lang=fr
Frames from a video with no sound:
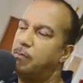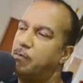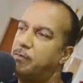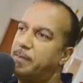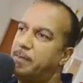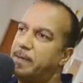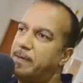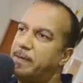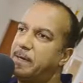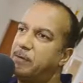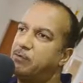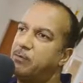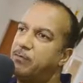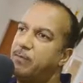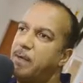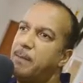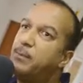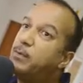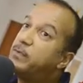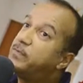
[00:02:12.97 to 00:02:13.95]
Dans mon spectacle, je
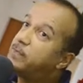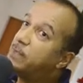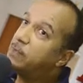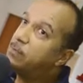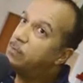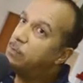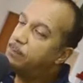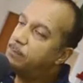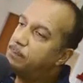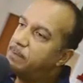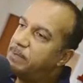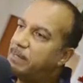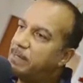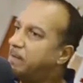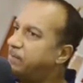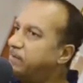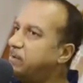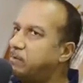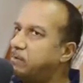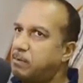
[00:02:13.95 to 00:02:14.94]
fais un peu de stand-up, mais
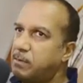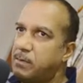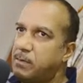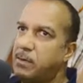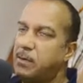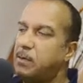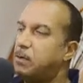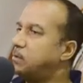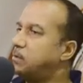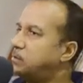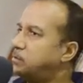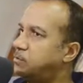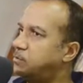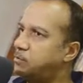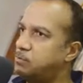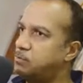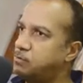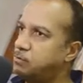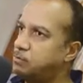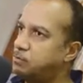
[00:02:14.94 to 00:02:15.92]
très vite,
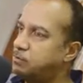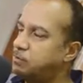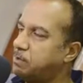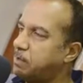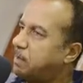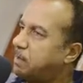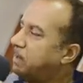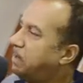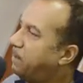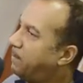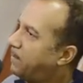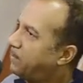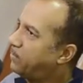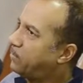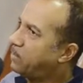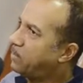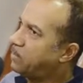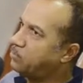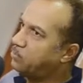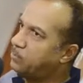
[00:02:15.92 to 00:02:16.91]
j'incarne un
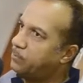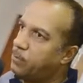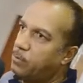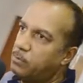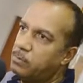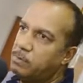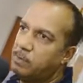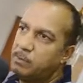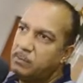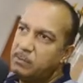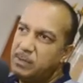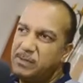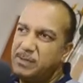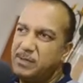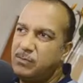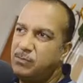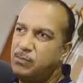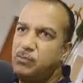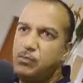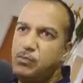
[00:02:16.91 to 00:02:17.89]
personnage, je prends une,
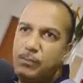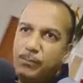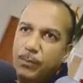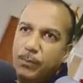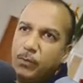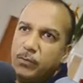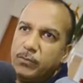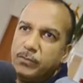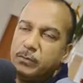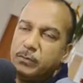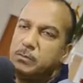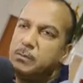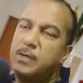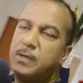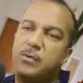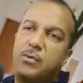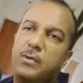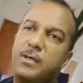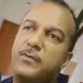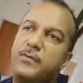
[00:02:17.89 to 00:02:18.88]
attitude, une pose,
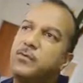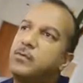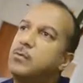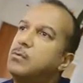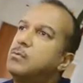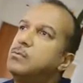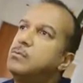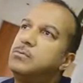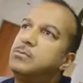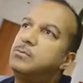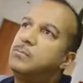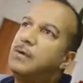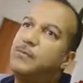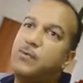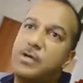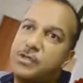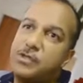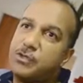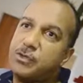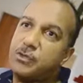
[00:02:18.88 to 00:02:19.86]
une intonation,
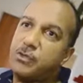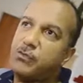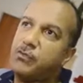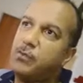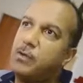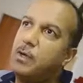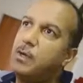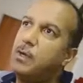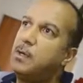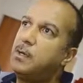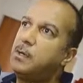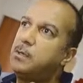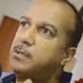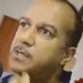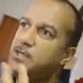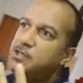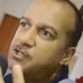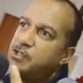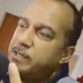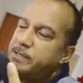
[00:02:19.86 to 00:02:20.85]
ma voix change,
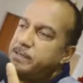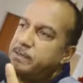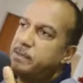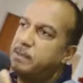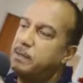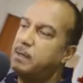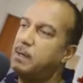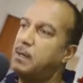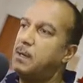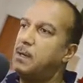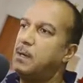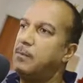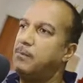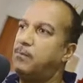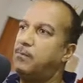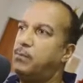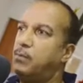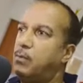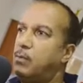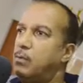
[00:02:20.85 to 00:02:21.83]
des gestes,
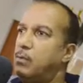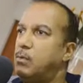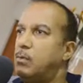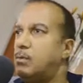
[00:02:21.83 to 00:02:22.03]
pour